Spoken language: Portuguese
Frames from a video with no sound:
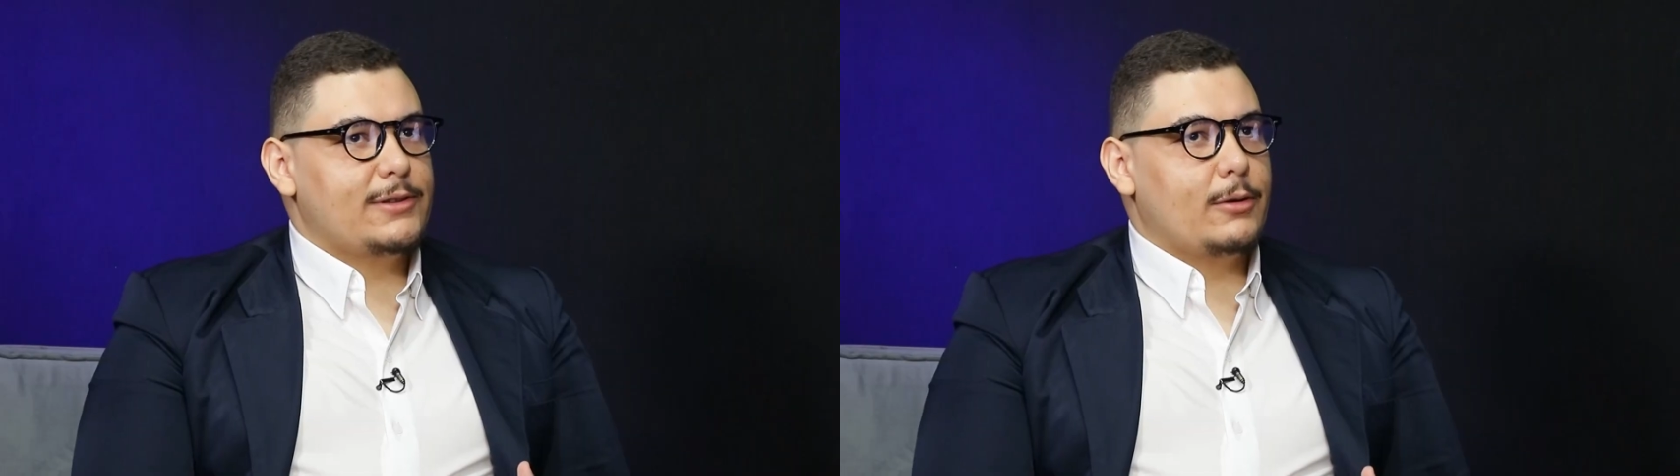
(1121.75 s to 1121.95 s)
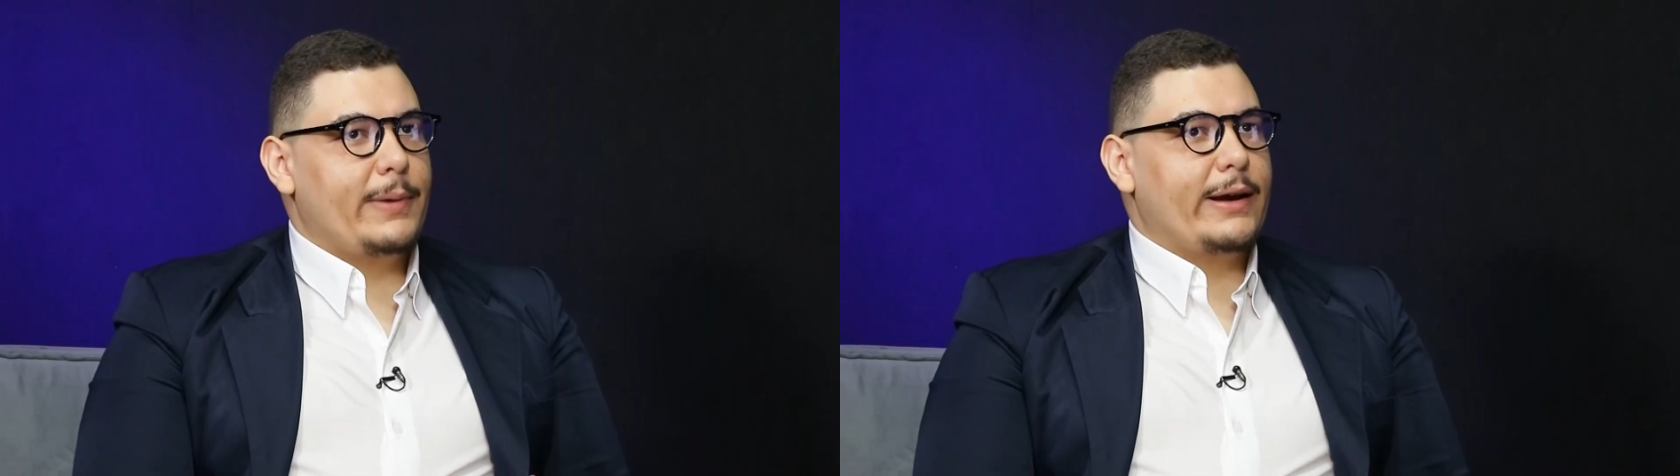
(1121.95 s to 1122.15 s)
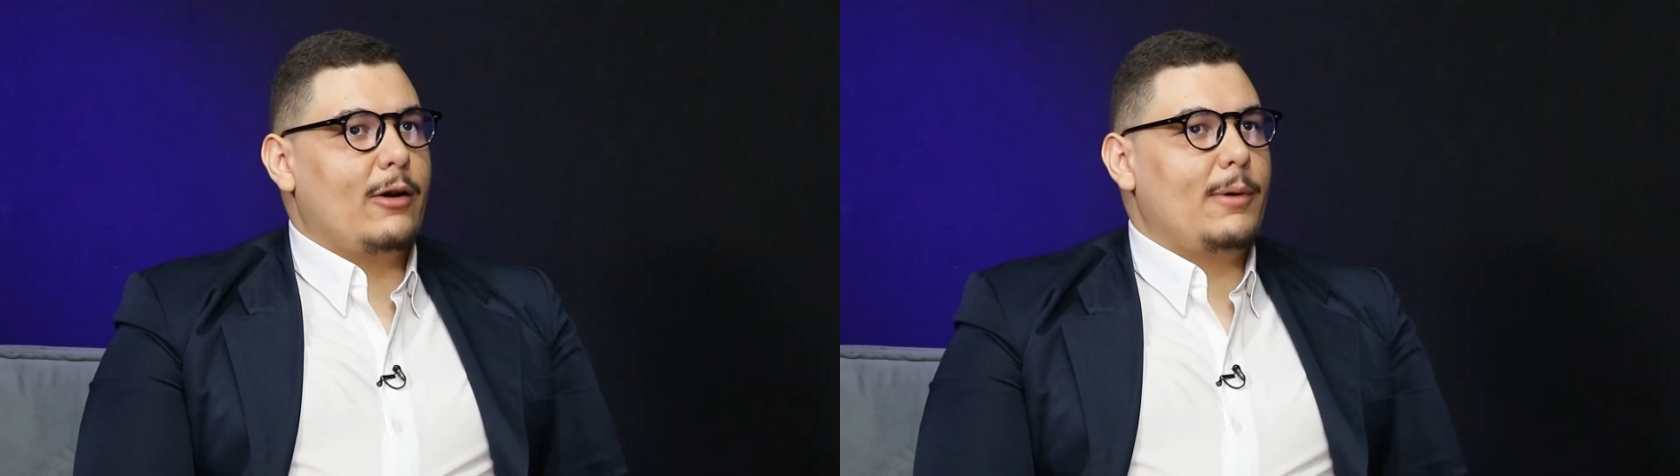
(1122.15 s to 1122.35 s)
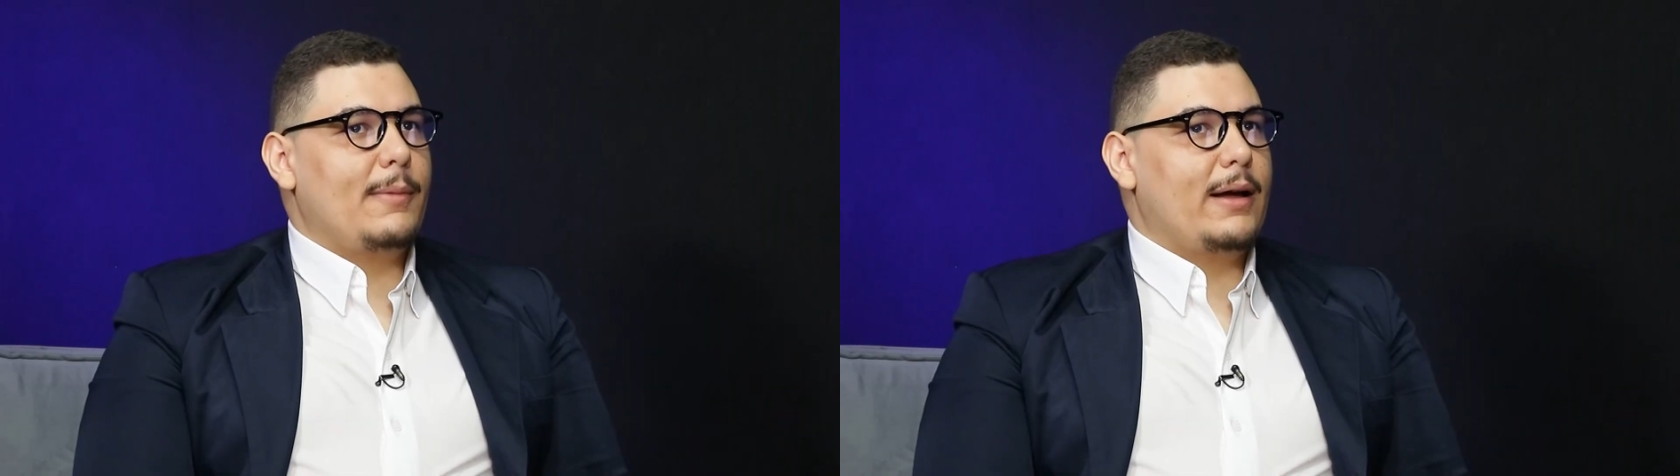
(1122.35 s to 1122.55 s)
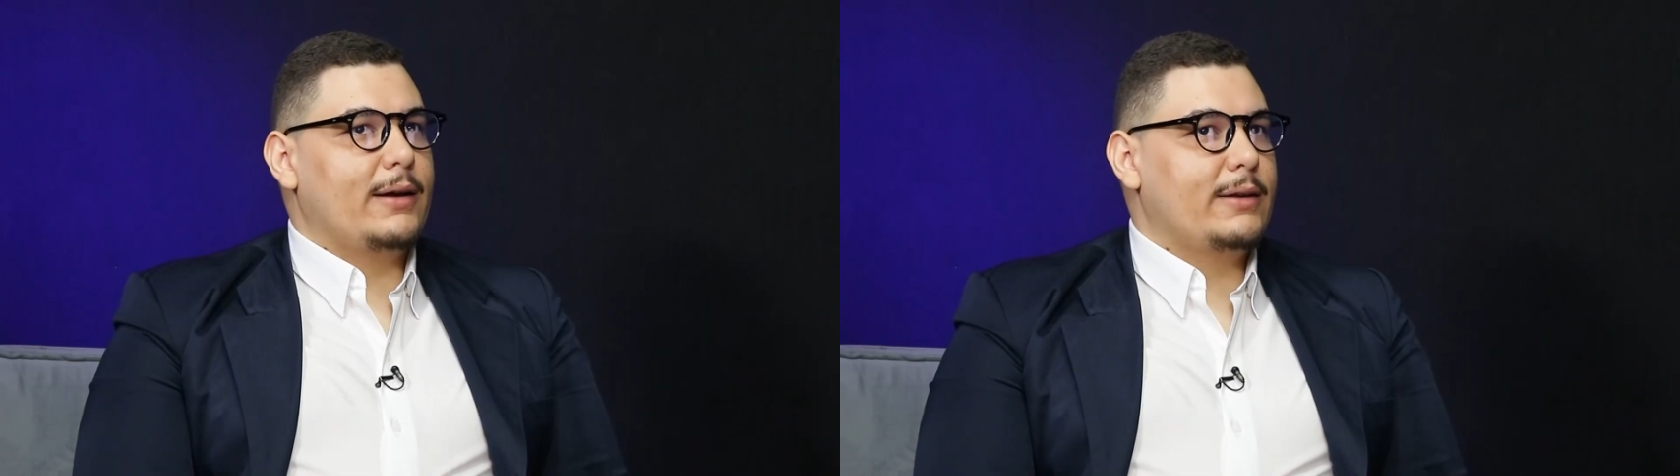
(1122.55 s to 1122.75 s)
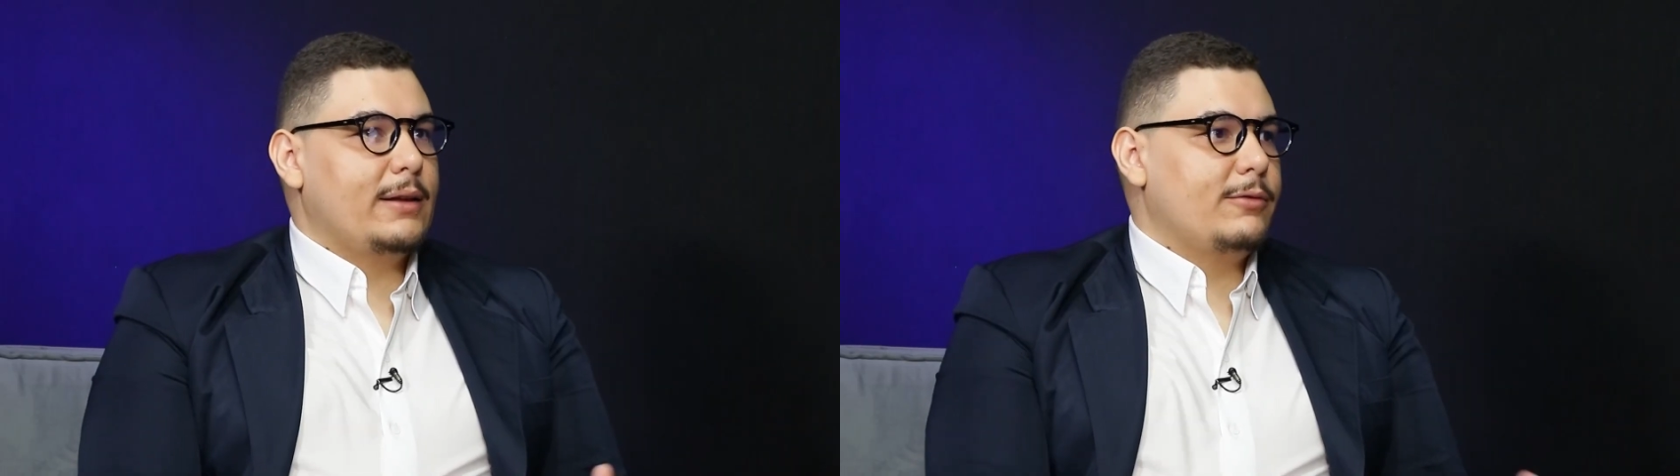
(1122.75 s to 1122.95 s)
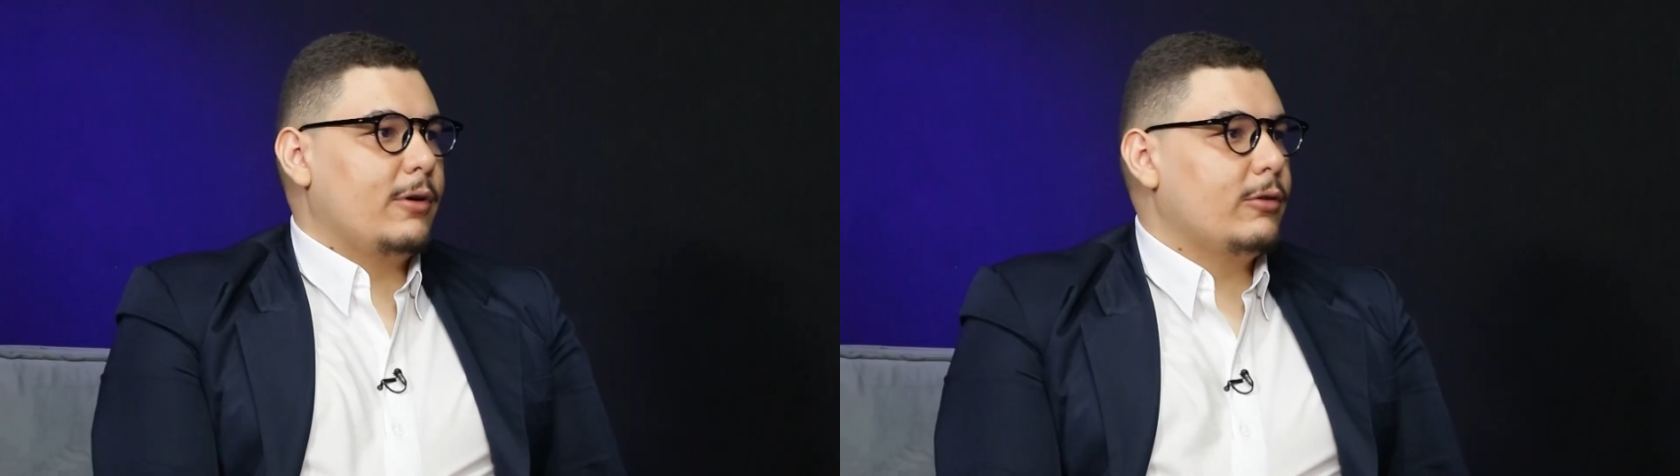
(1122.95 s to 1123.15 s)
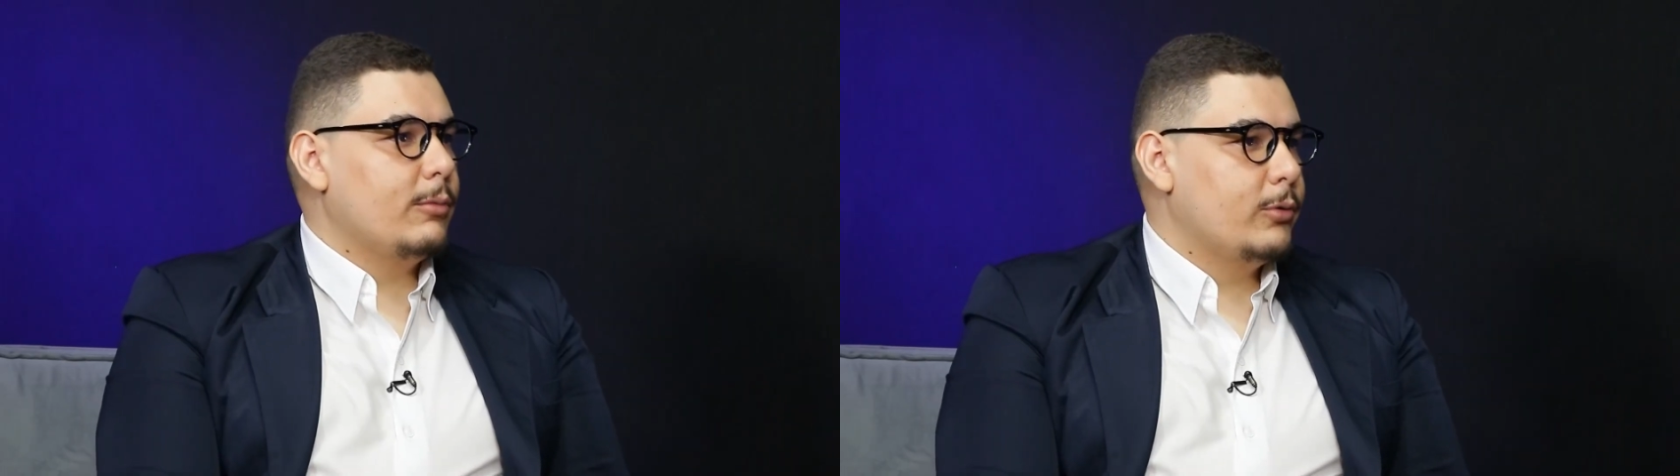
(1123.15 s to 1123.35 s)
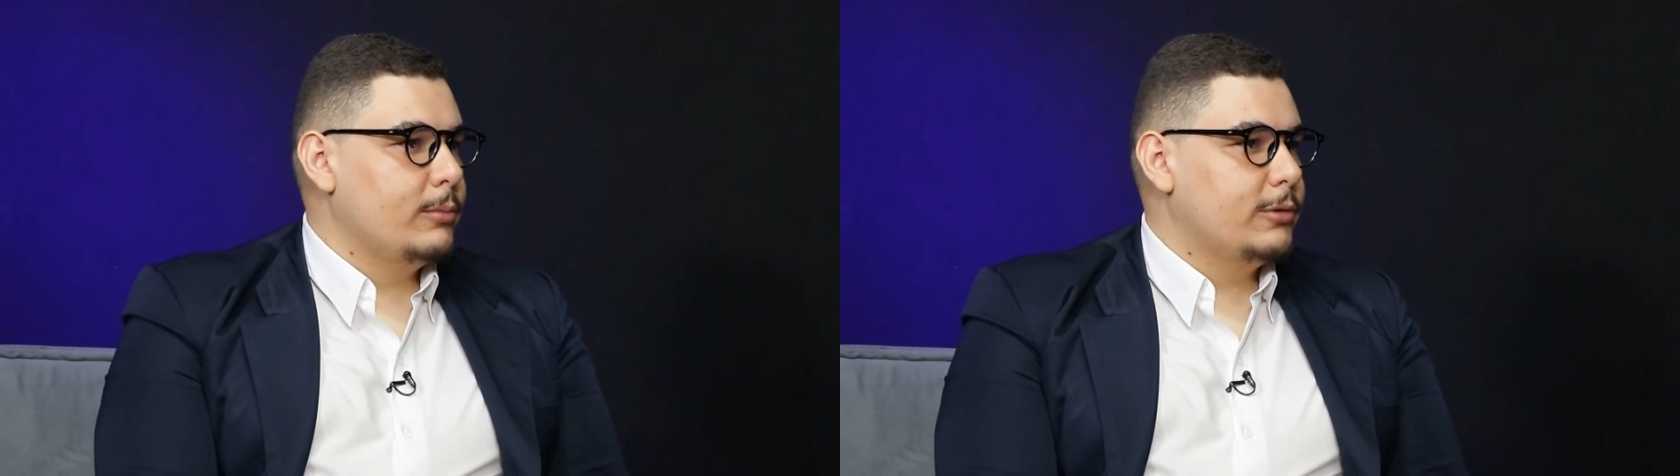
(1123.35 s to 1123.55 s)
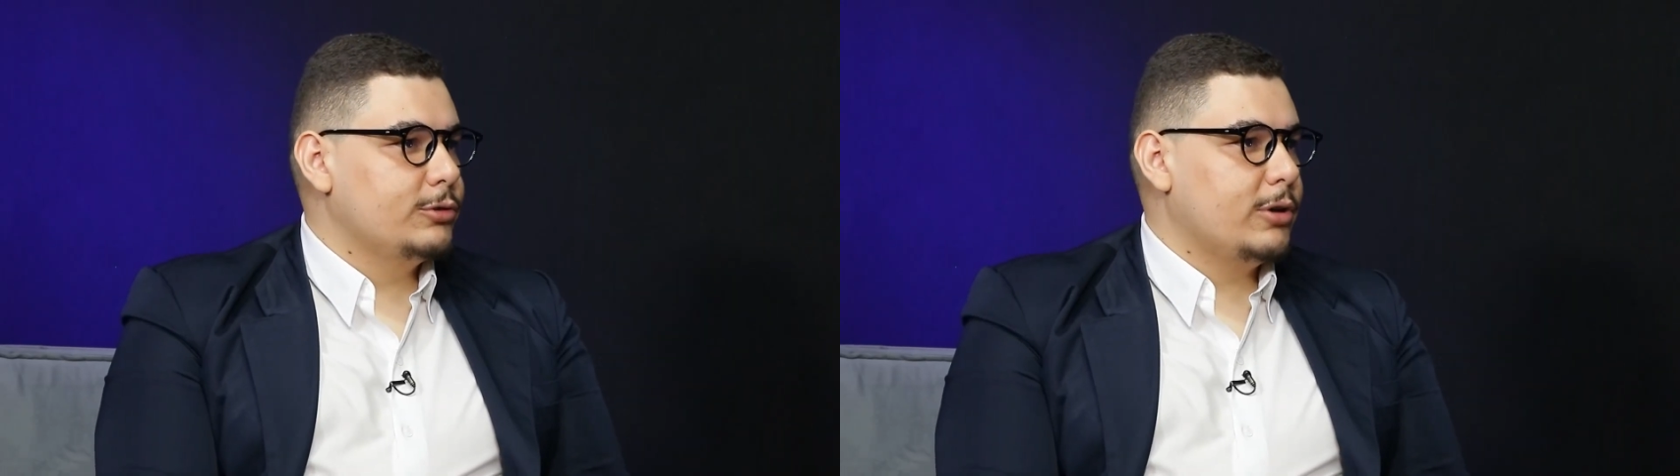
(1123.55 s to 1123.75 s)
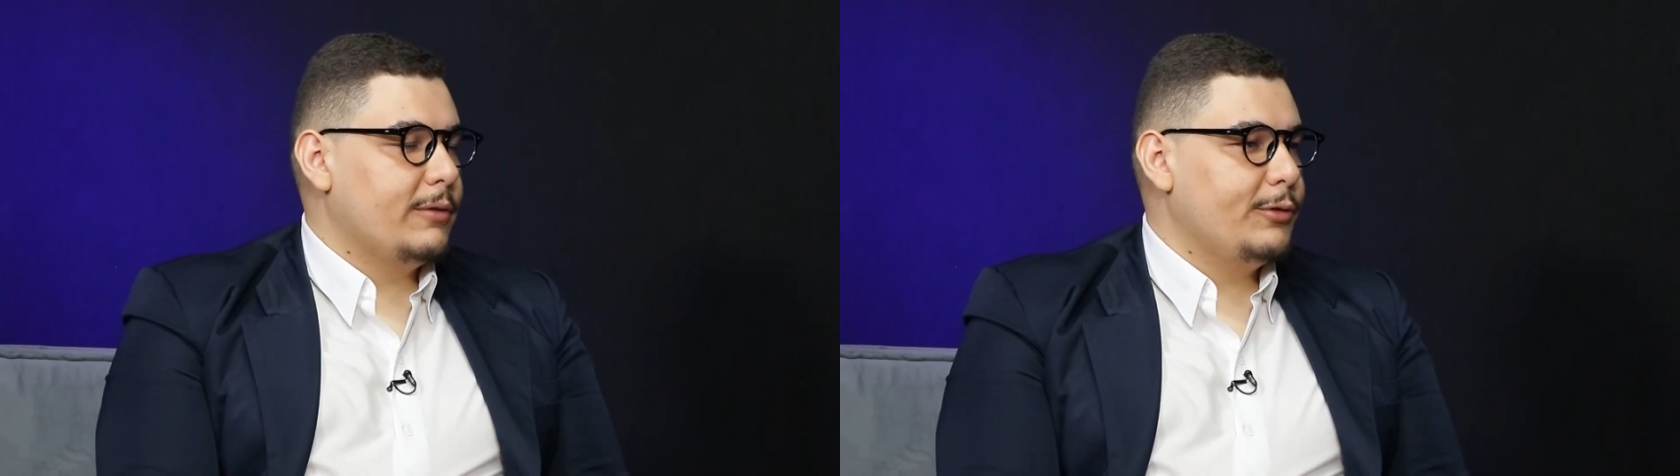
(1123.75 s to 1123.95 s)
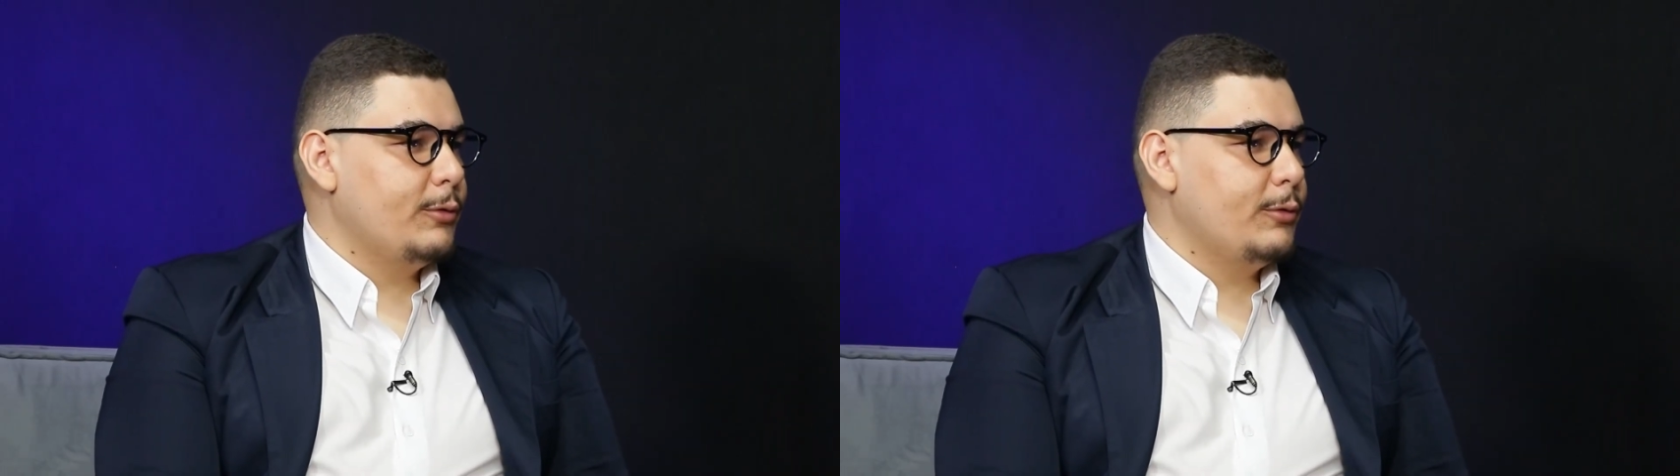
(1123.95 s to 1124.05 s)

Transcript: se eu pegar uma marca que tem foco com o público jovem,